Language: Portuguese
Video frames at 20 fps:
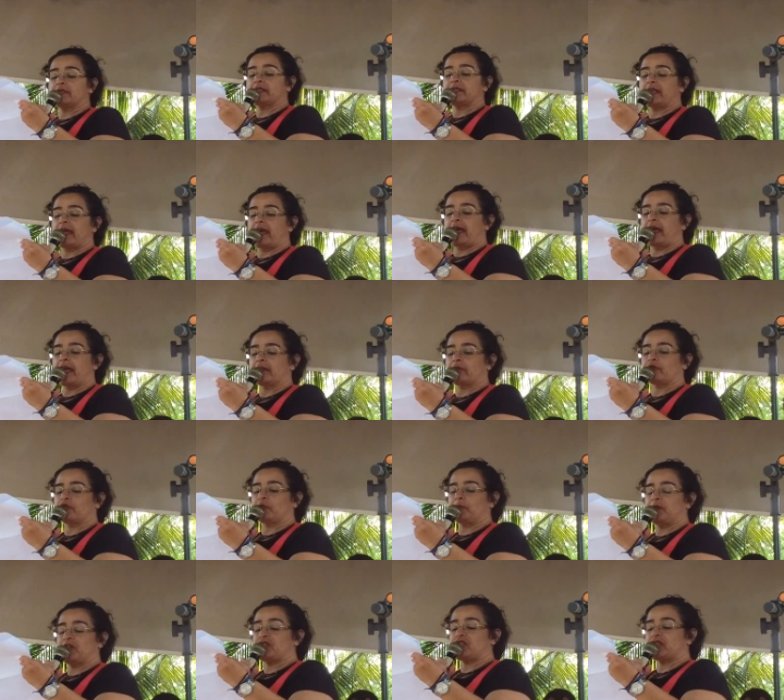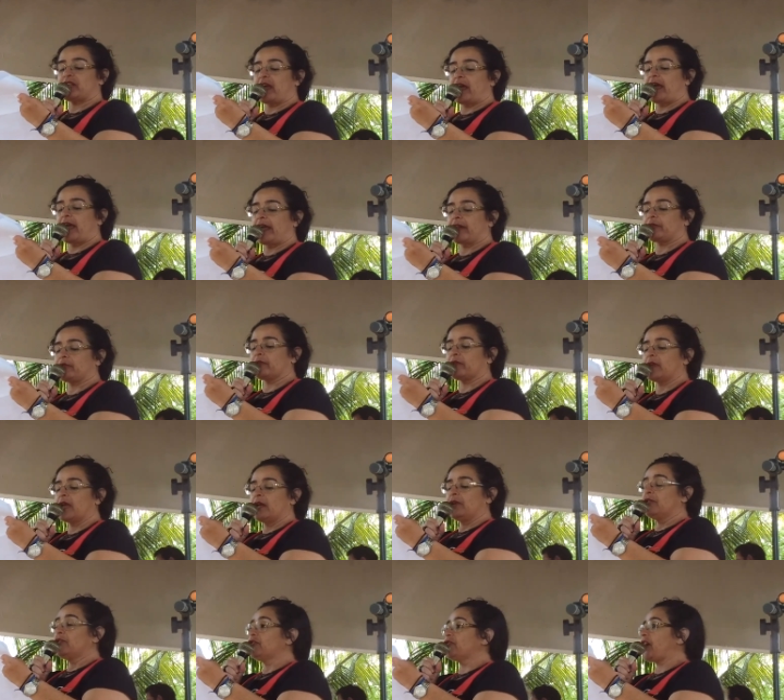netos, bisnetos
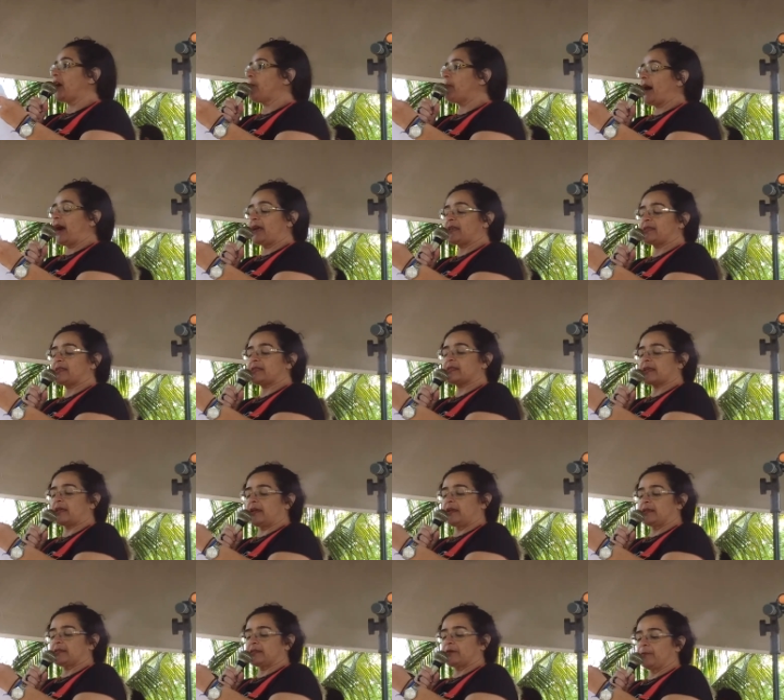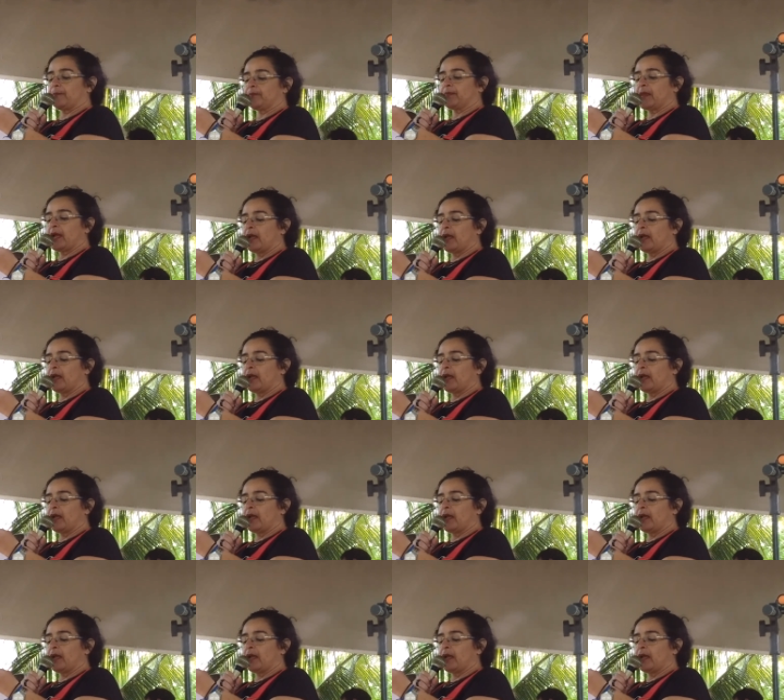jamais esqueçam.